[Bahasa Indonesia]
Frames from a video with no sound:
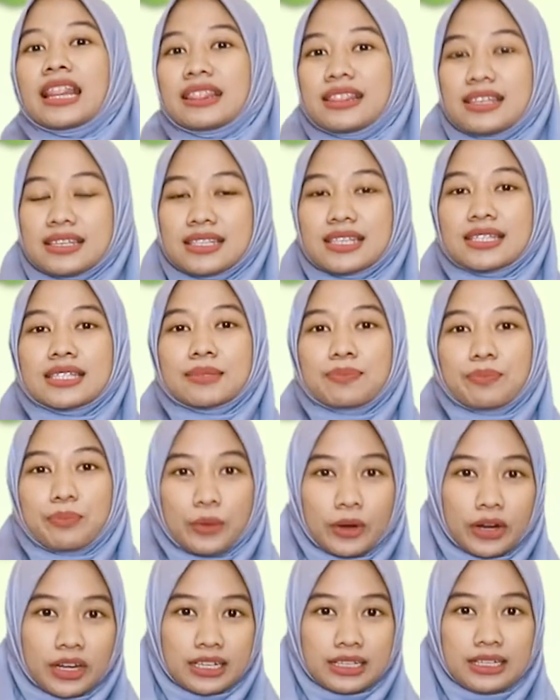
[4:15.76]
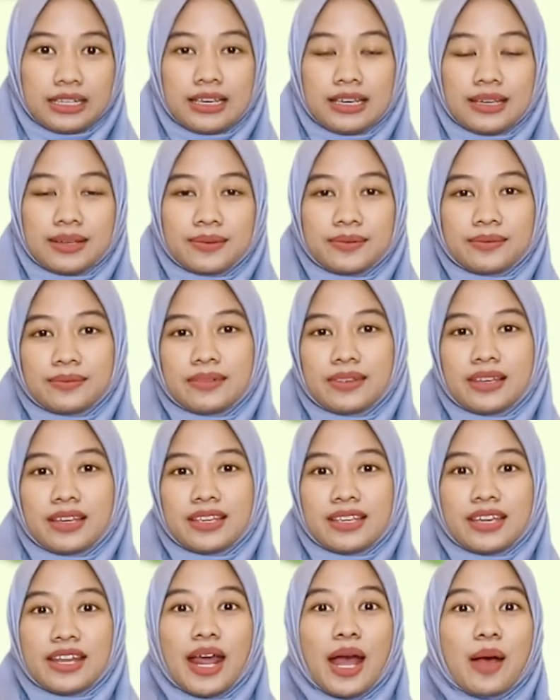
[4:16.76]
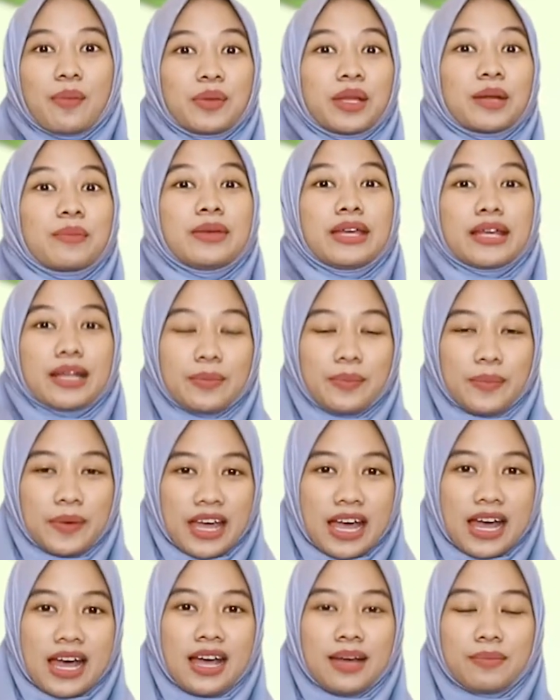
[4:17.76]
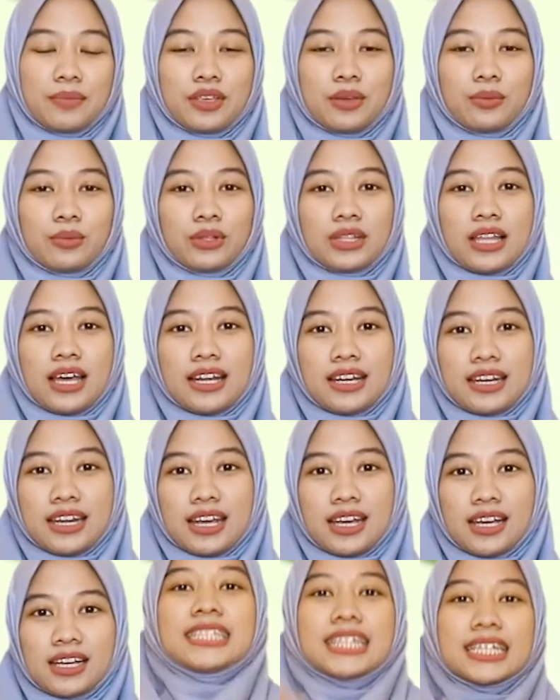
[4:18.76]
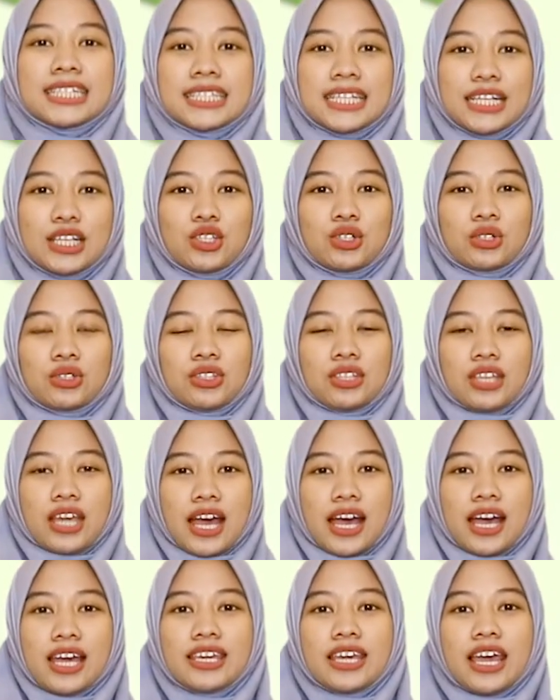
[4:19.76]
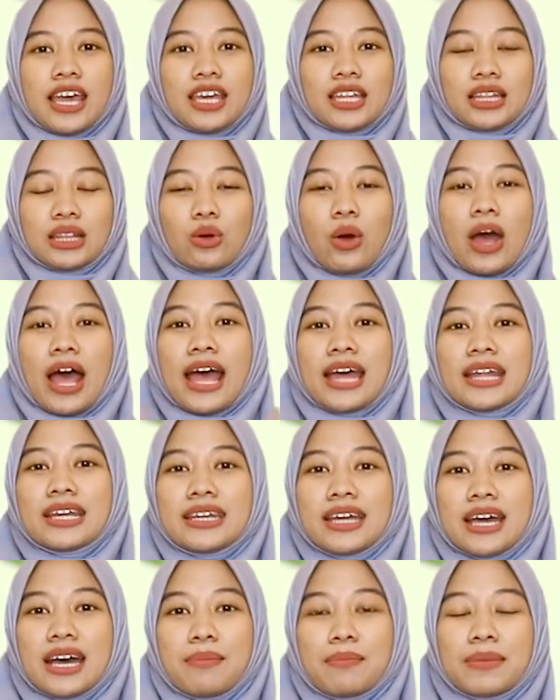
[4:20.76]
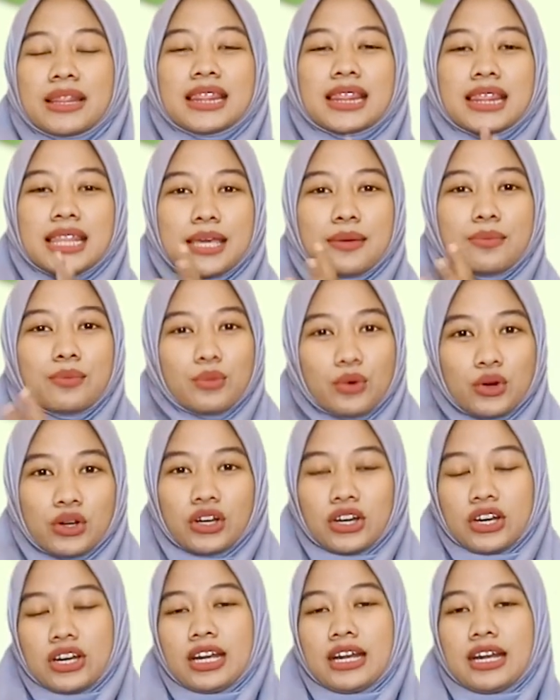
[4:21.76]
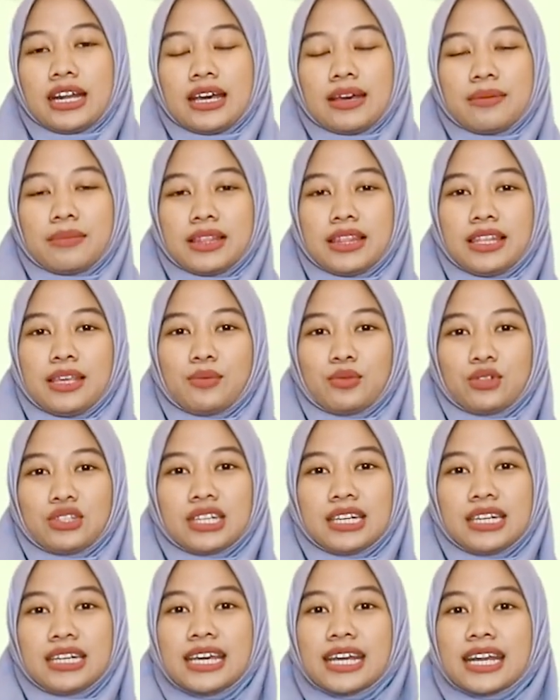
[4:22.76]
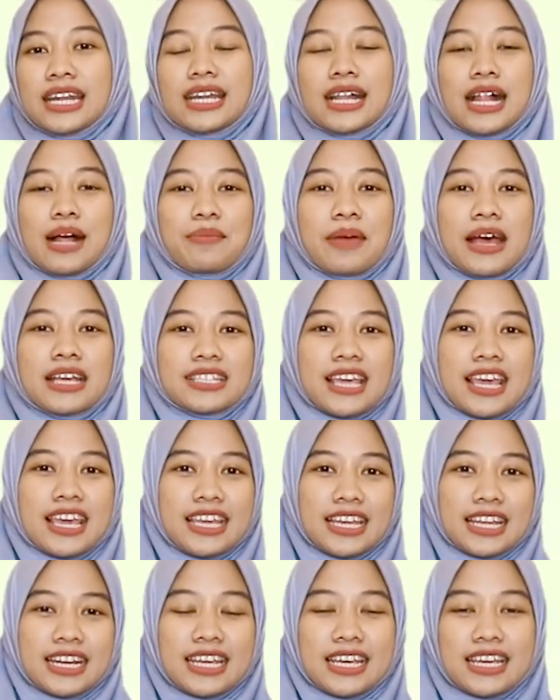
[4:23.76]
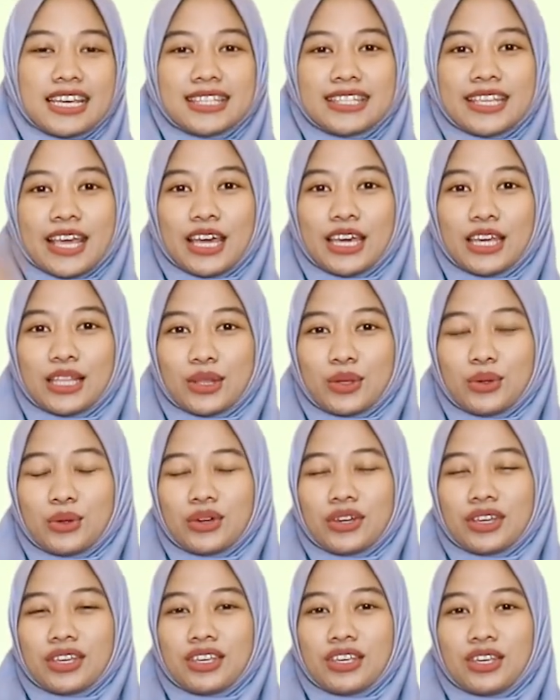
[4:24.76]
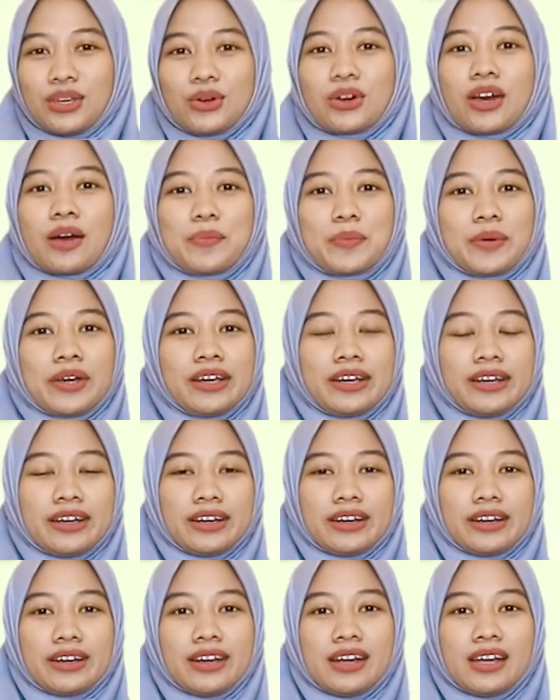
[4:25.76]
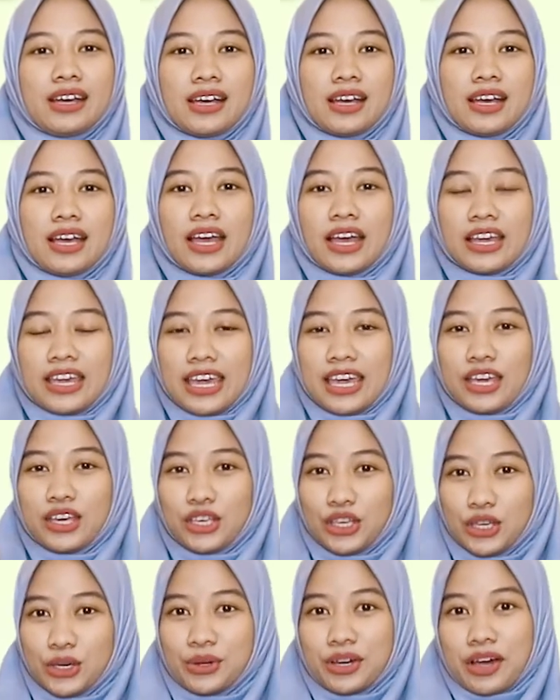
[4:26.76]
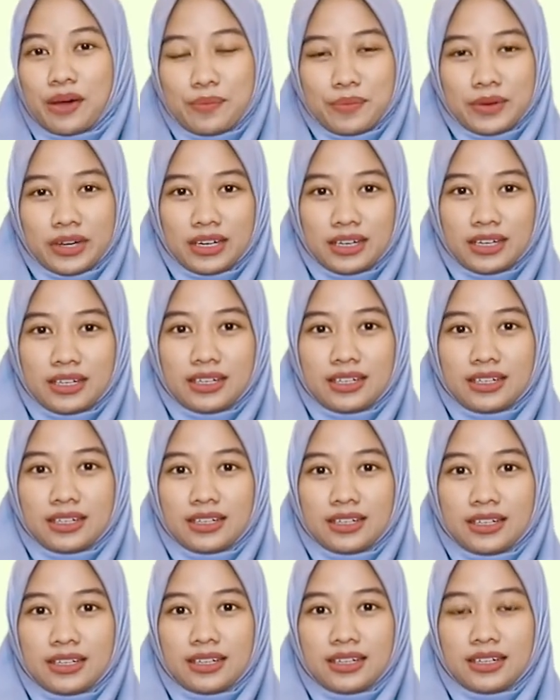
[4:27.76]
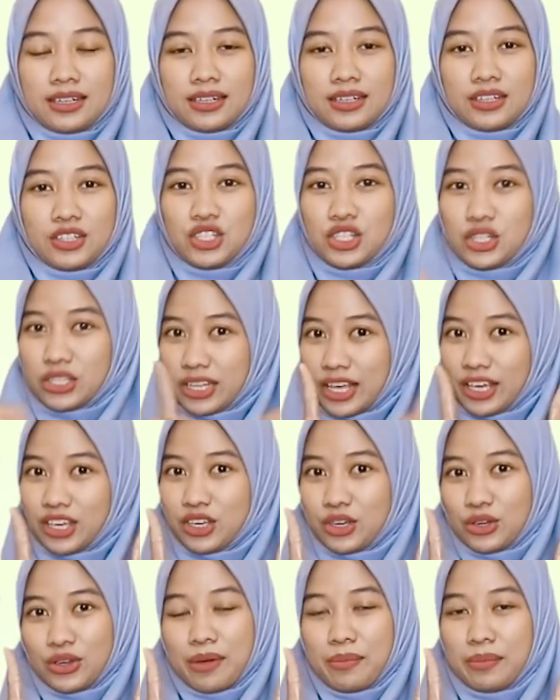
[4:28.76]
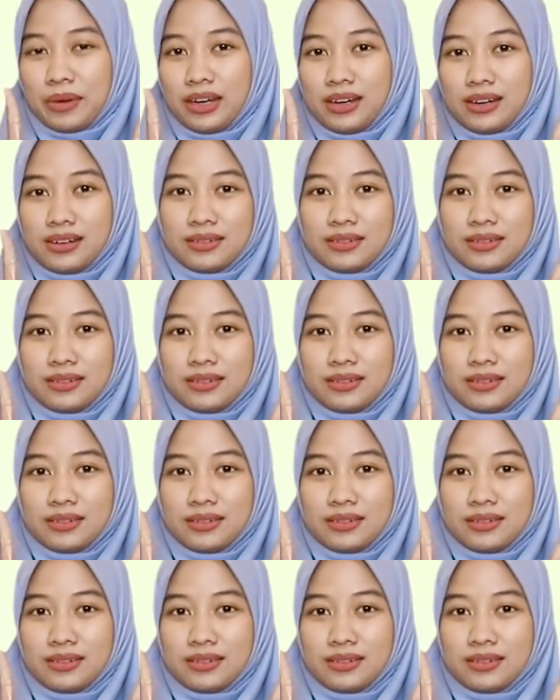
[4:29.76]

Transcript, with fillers: This is broccoli. Jadi hampir mirip ya penyebutannya. Nah selanjutnya yaitu ada mentimun. Nah mentimun sendiri dalam bahasa Inggris yaitu cucumber. Oke, okay, cucumber. Do you like cucumber?